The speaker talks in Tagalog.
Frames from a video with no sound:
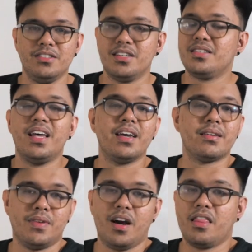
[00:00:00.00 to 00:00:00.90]
Just like
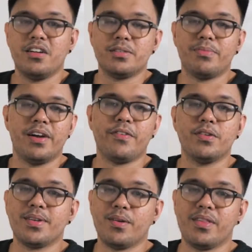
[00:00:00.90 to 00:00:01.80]
other
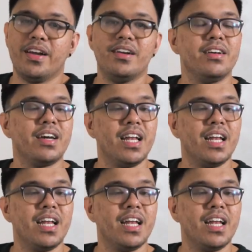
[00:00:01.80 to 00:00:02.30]
smartphones out there,